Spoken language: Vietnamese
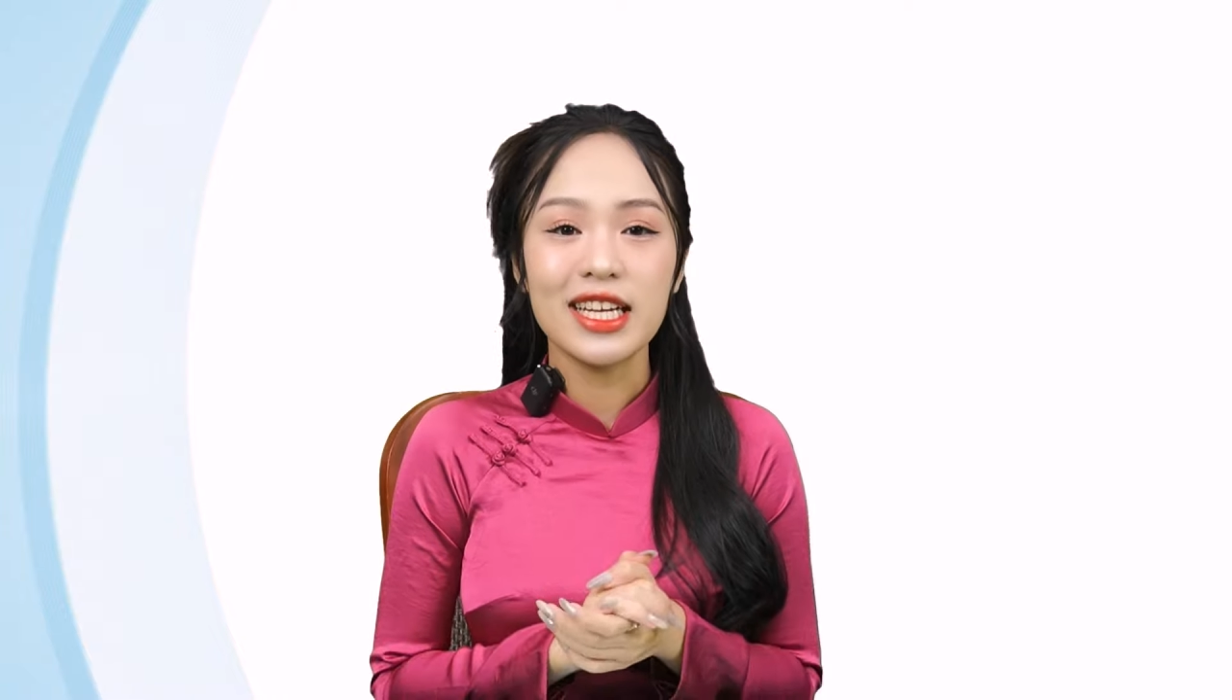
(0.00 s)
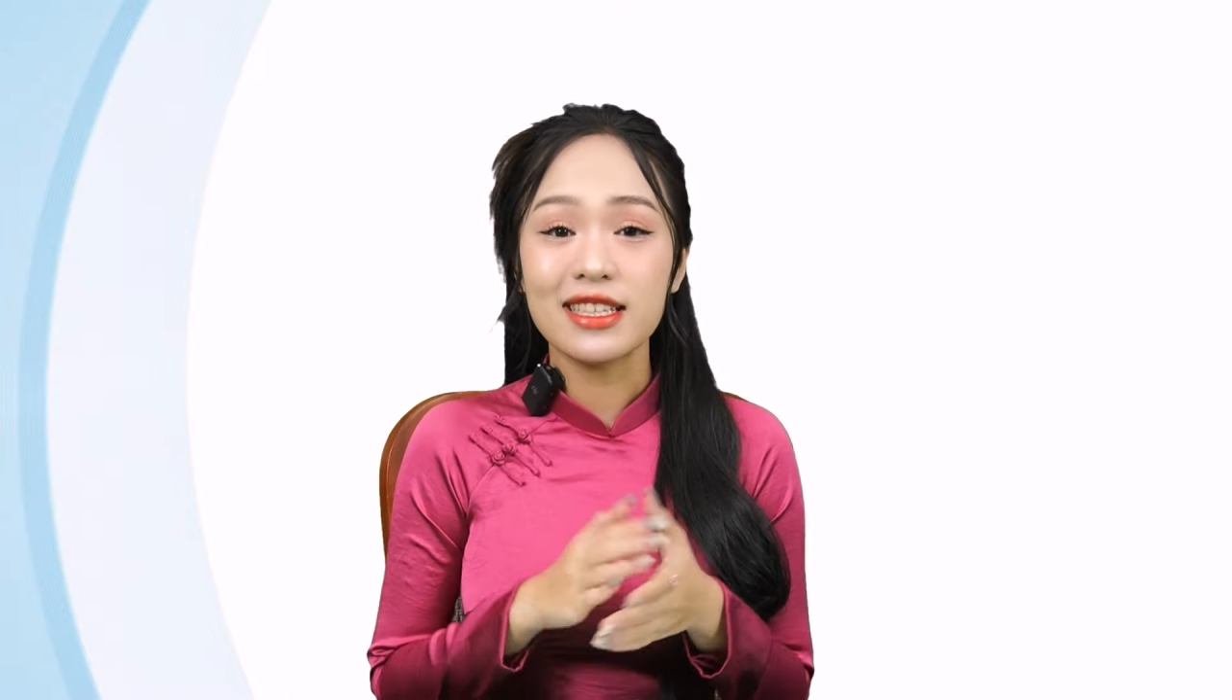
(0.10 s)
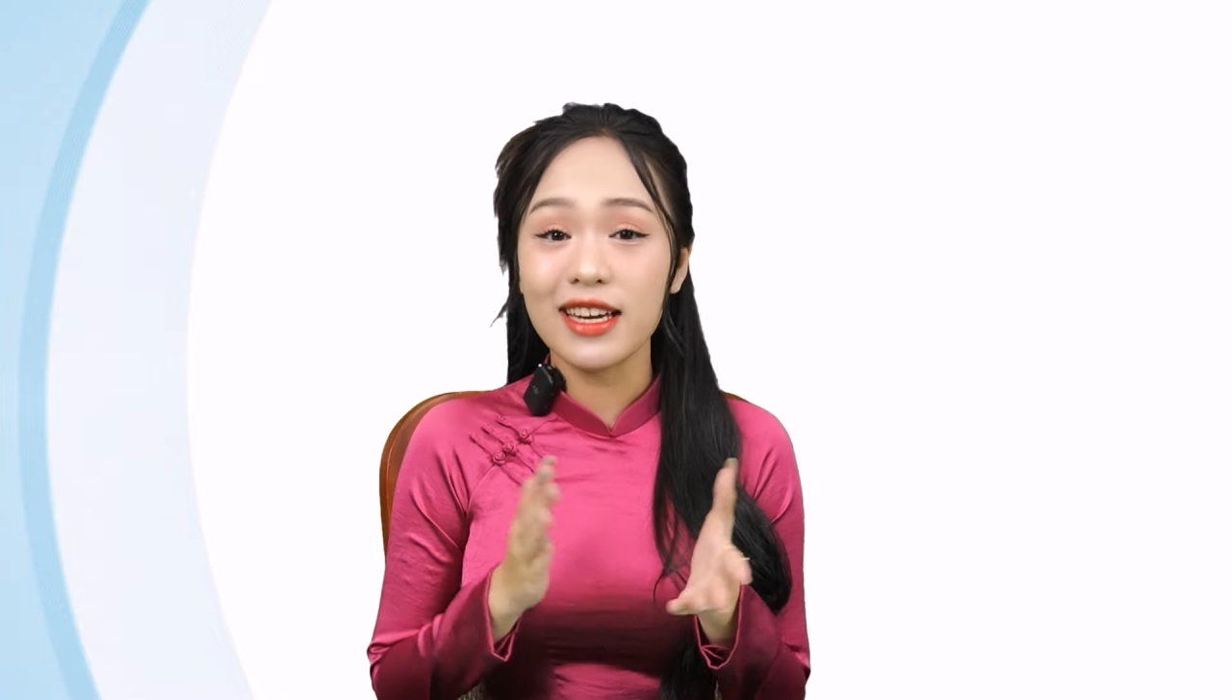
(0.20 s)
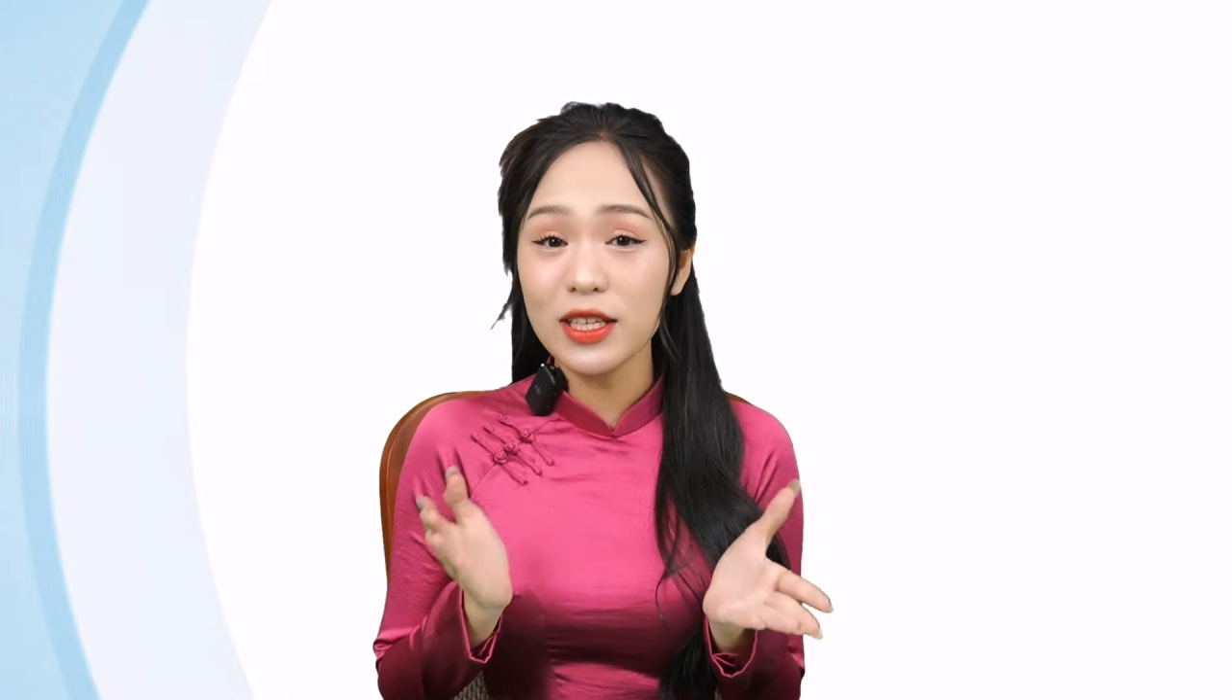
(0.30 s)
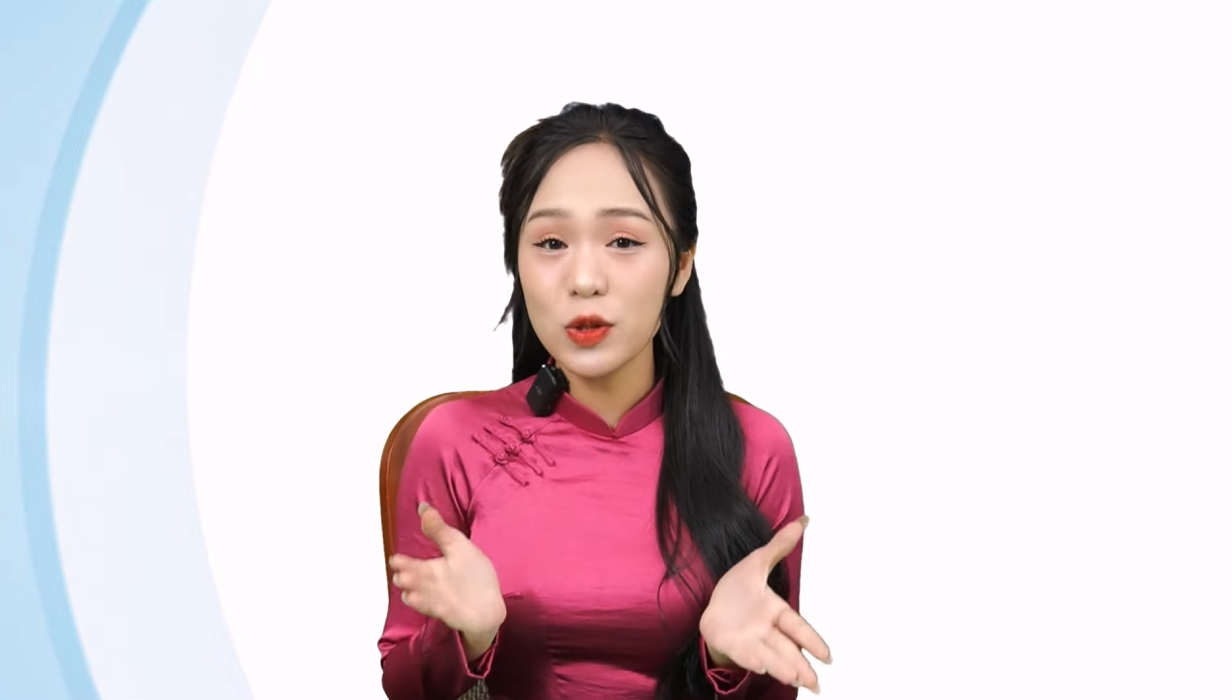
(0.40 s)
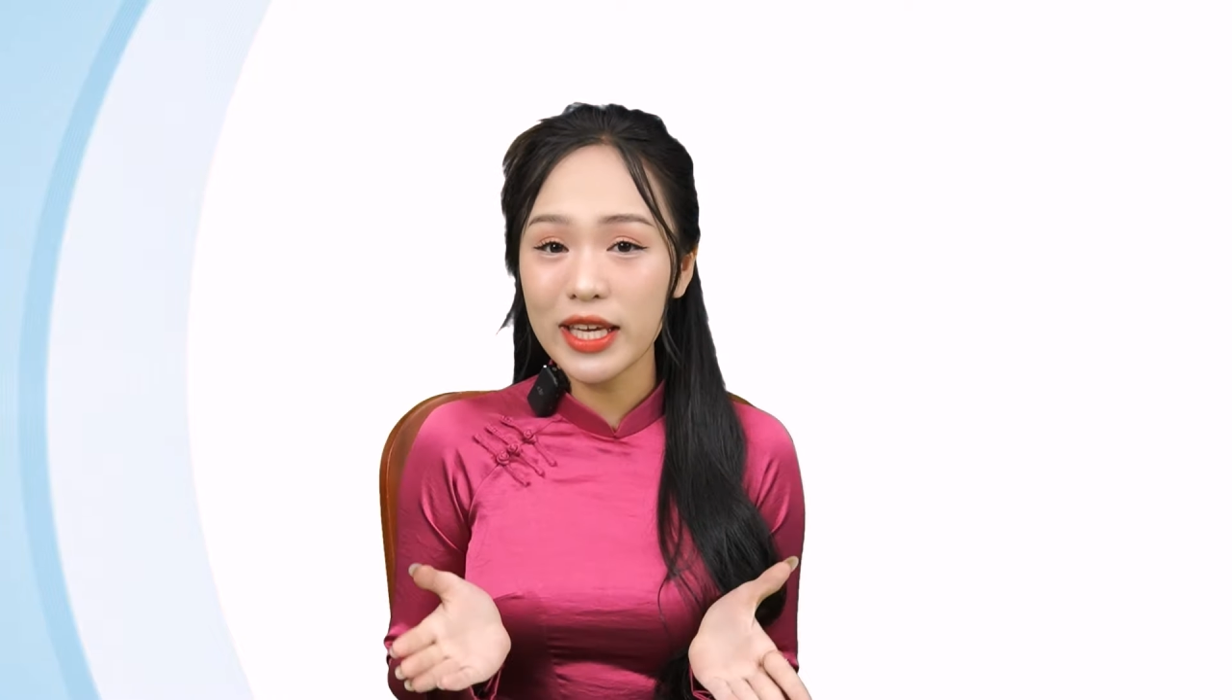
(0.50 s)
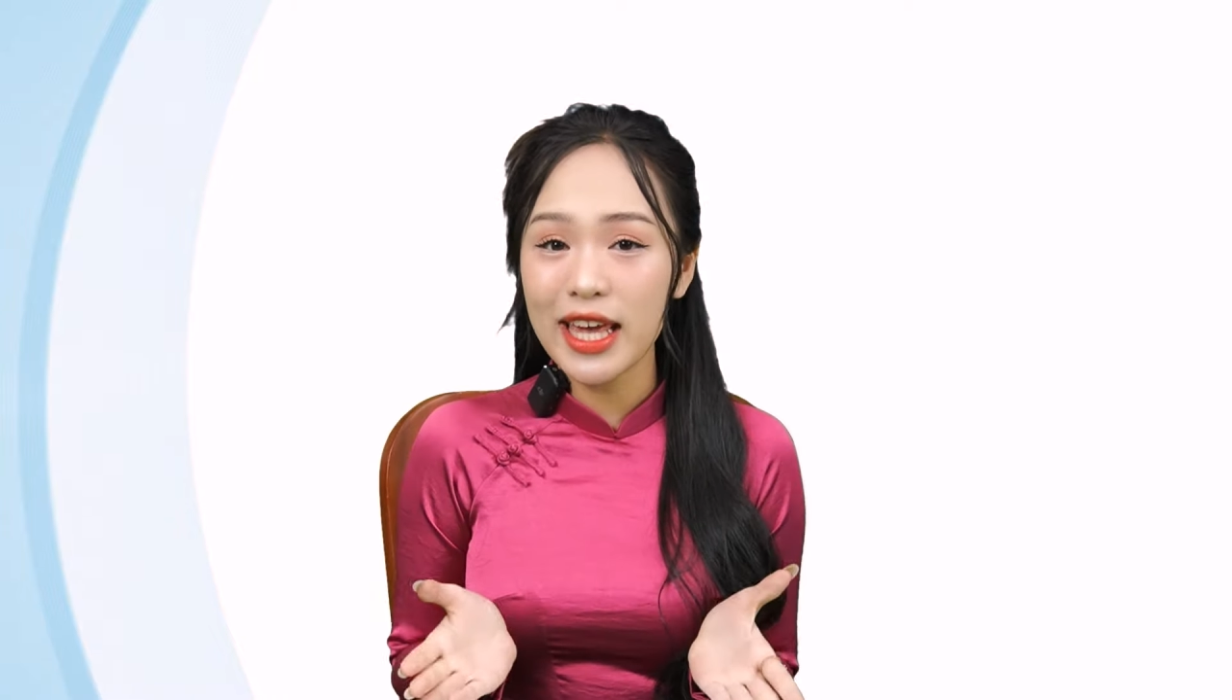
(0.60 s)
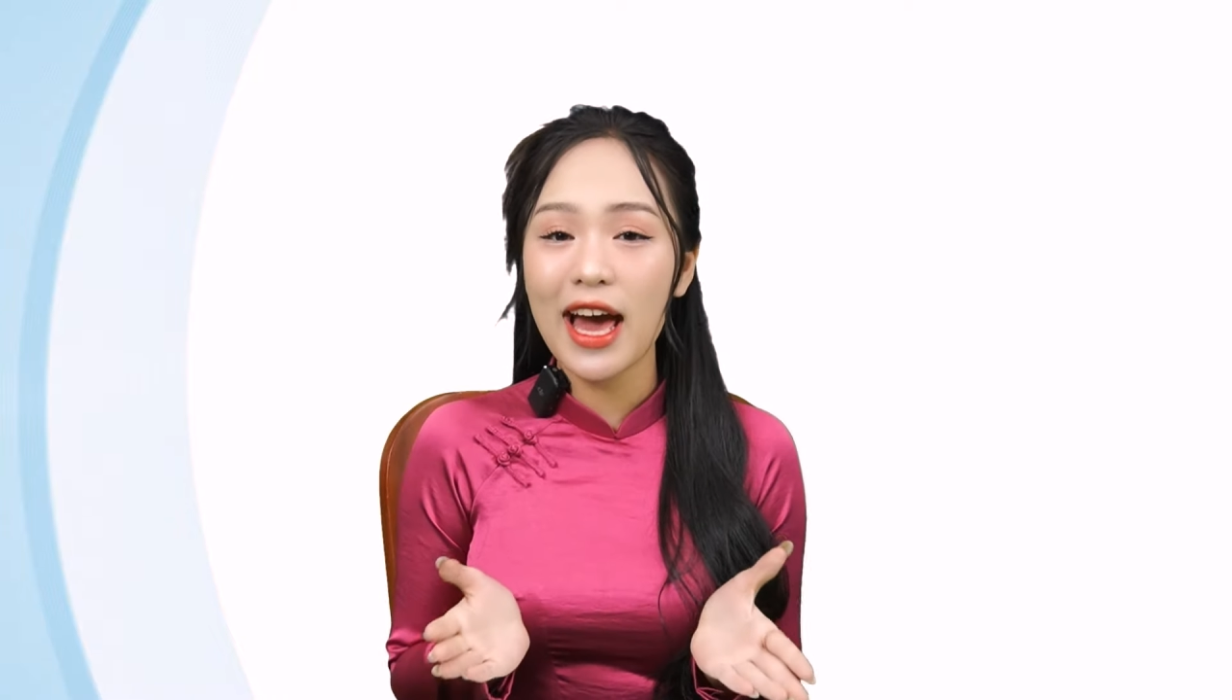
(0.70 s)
từ các chuyên gia